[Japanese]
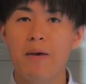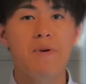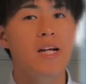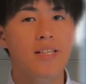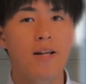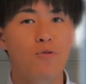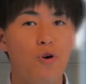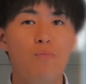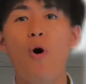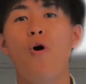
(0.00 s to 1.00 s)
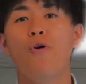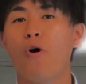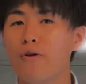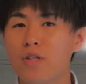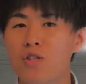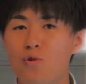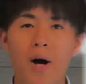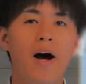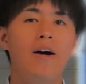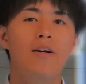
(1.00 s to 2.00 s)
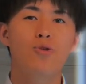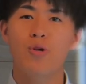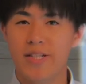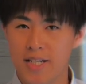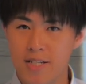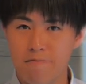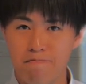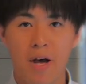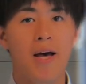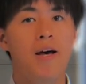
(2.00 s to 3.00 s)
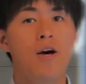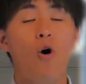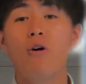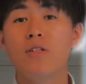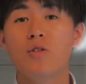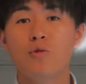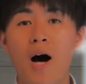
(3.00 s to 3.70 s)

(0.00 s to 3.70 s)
皆さんどうもこんにちは、鳥です。本日